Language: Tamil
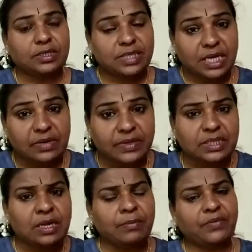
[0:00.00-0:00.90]
இன்றைக்கு
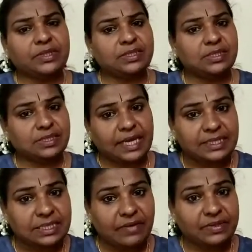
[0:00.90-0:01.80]
வந்து நம்ம வந்து
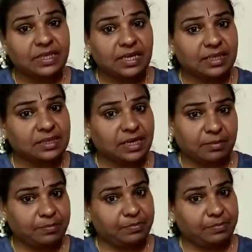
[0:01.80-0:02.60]
சயின்ஸ்ல வந்து ஈத்தர்